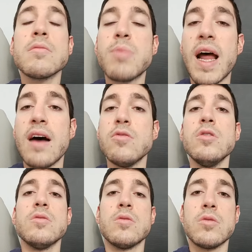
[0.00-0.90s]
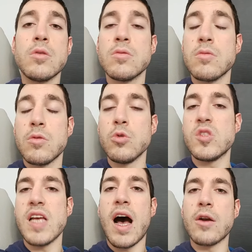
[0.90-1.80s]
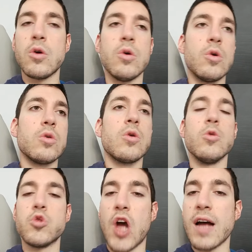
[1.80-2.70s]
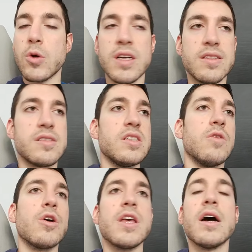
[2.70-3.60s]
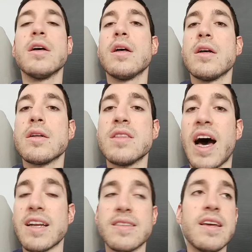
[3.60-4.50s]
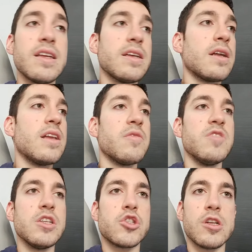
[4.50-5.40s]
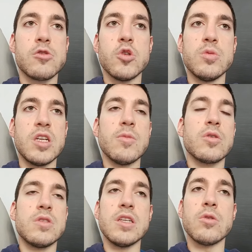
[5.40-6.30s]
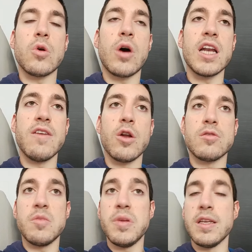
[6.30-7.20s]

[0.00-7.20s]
Bravo Luciano o Luciano che dir si voglia, Darberi nel vincere il suo primo titolo a livello ATP.